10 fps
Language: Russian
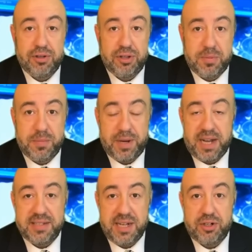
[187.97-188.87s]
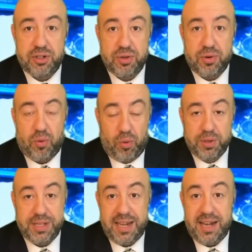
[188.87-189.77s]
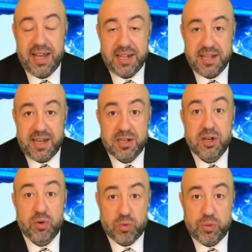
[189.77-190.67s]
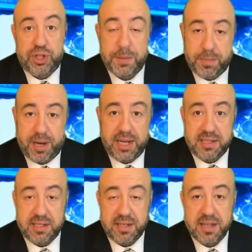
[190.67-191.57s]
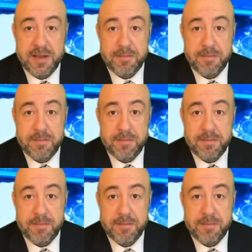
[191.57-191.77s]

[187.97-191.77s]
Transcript: чтобы показать, что он или она круче Байдена.